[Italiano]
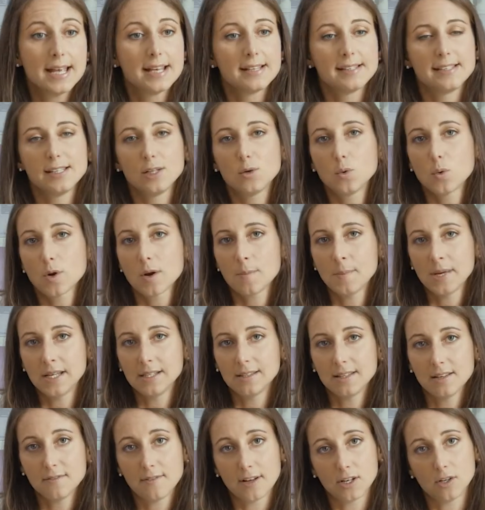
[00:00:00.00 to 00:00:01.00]

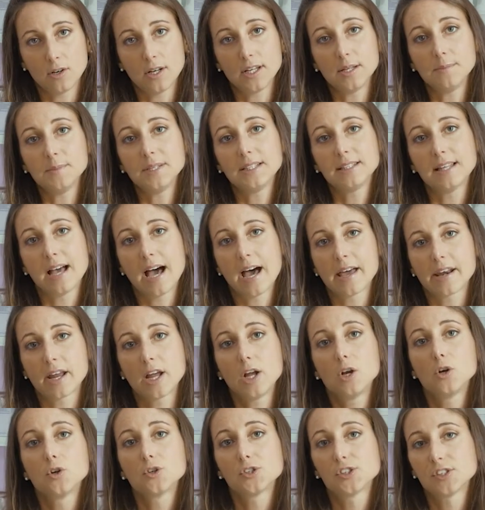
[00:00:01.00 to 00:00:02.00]
sicuramente vanno a
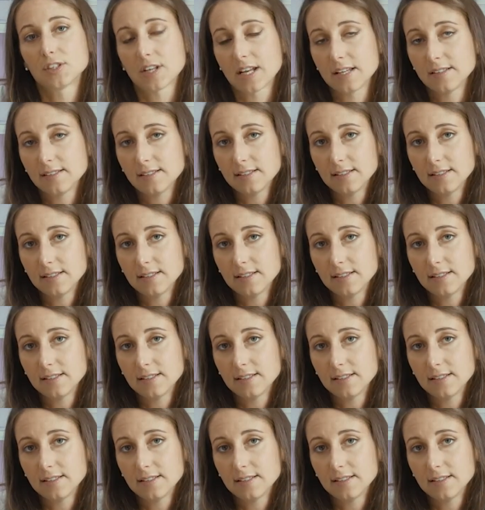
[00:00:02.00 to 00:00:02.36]
limitare lo stress